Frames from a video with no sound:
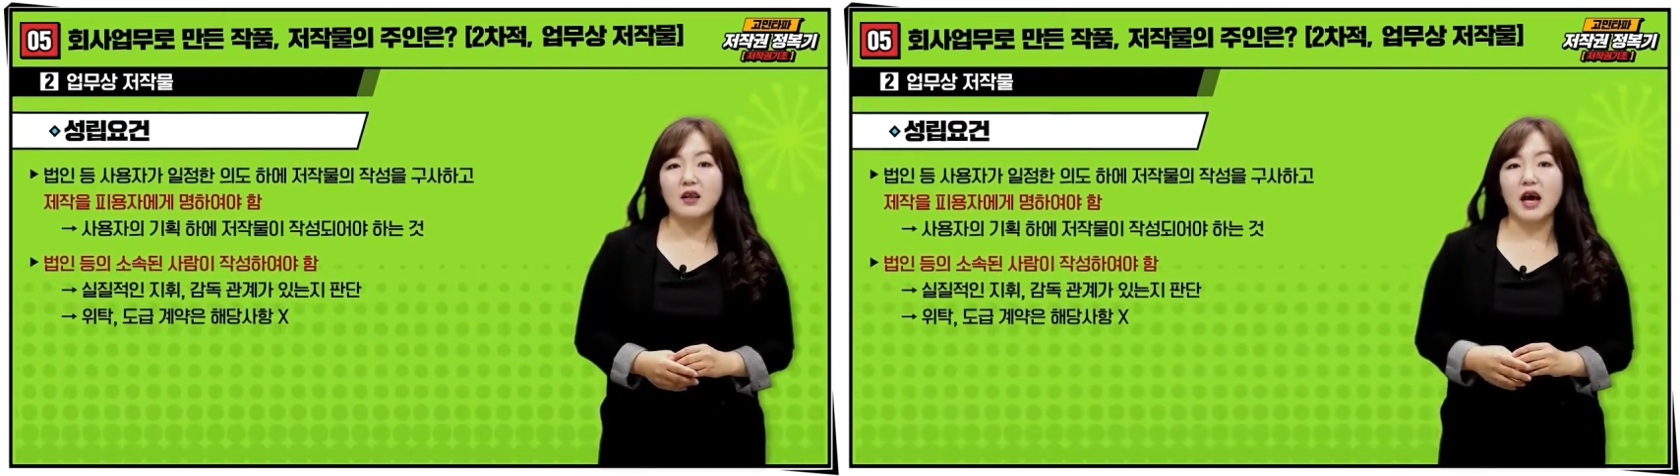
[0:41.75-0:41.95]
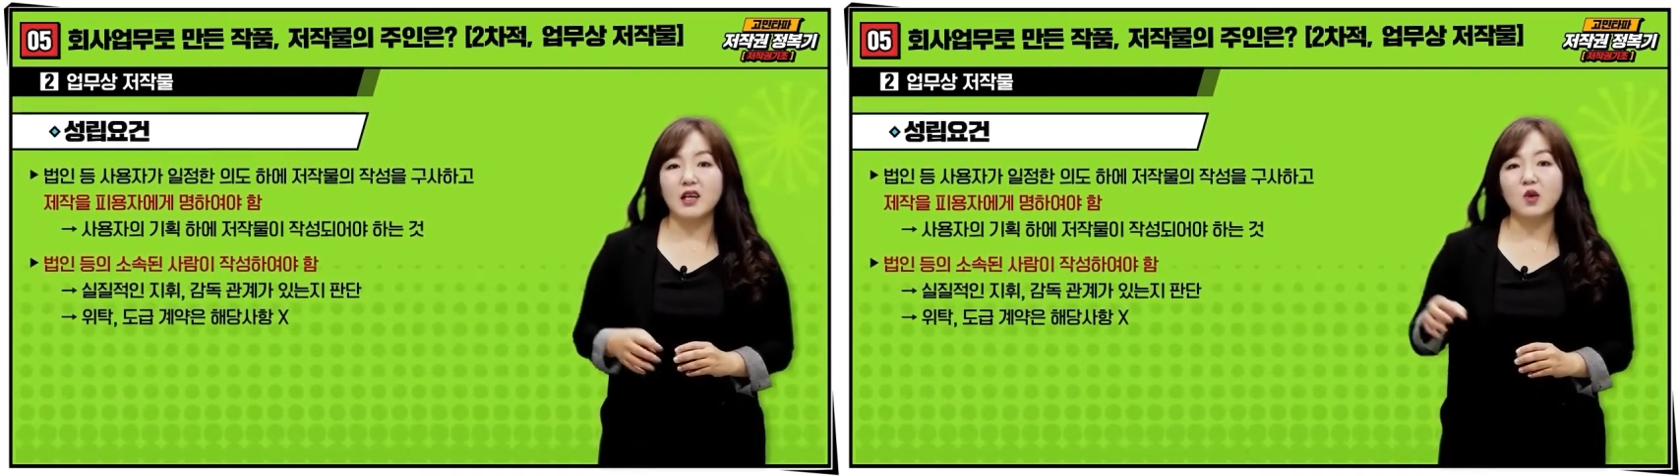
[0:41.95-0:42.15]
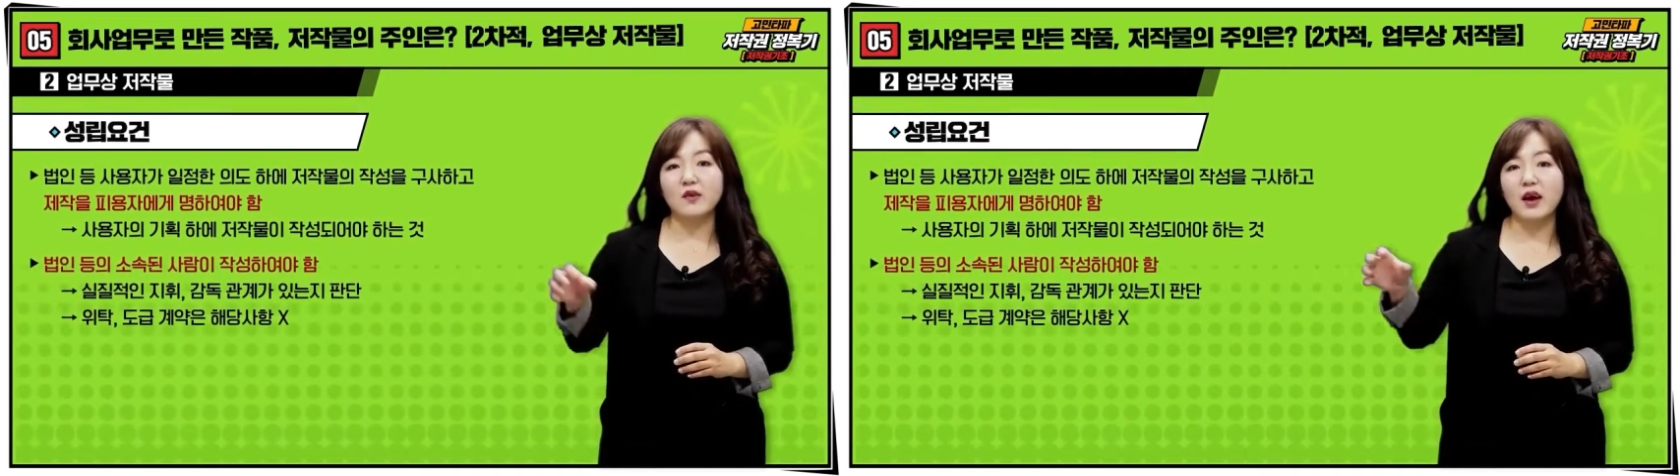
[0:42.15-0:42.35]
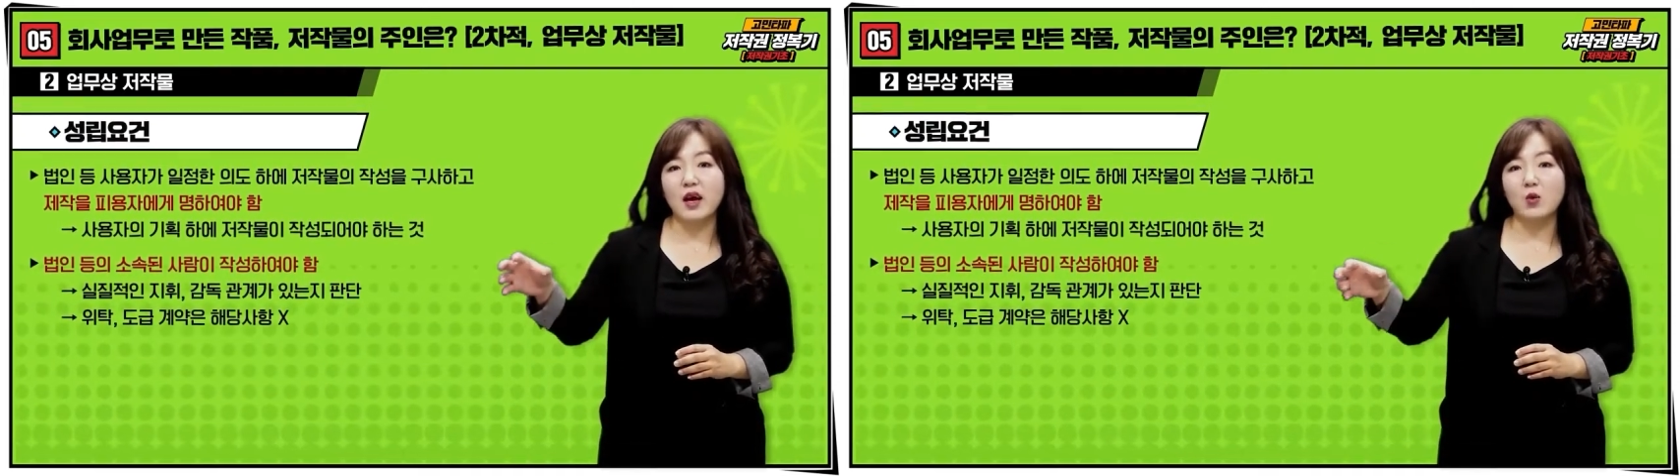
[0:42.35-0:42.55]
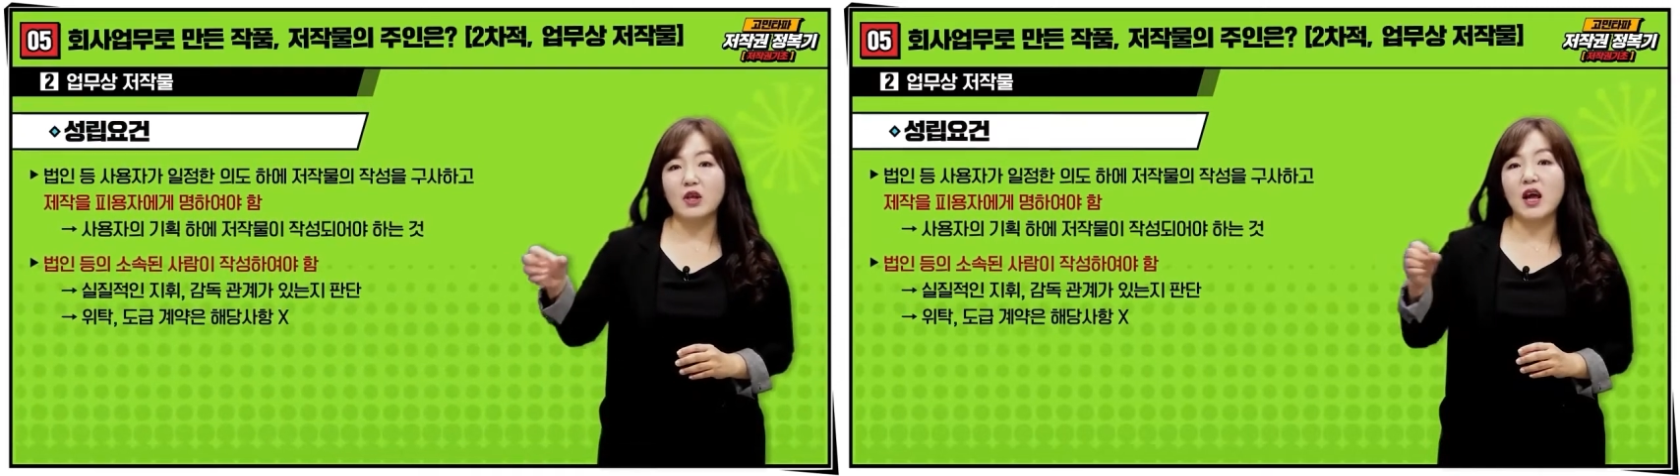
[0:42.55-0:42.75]
다른
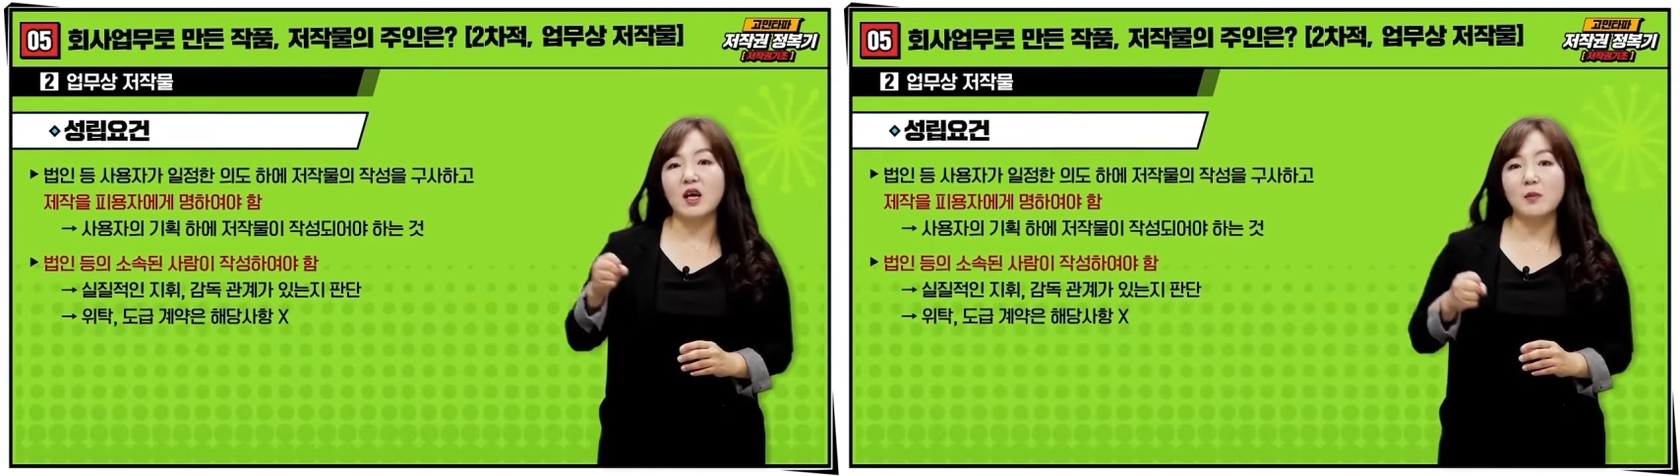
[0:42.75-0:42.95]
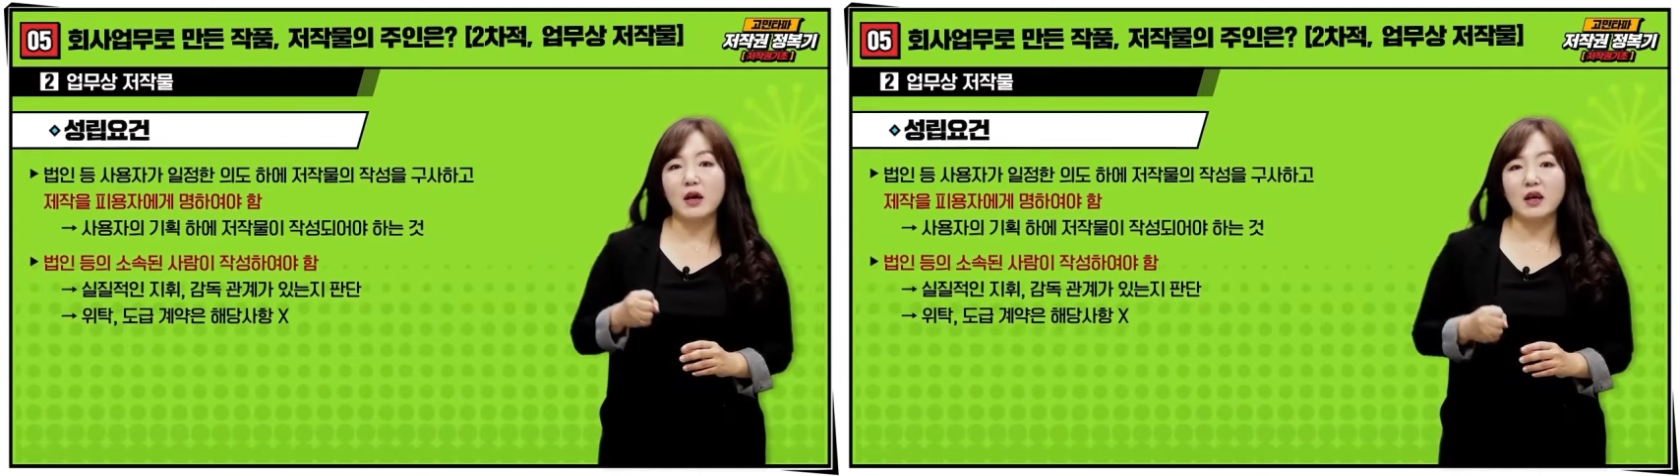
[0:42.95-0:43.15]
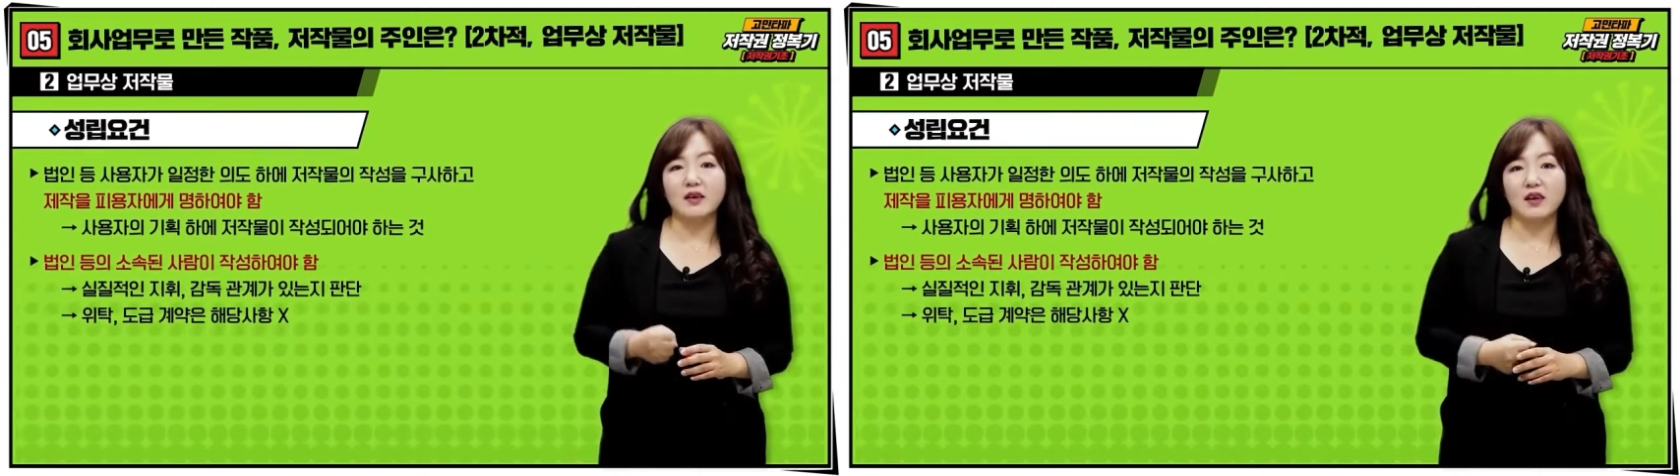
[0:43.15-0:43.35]
회사의 위탁을 받아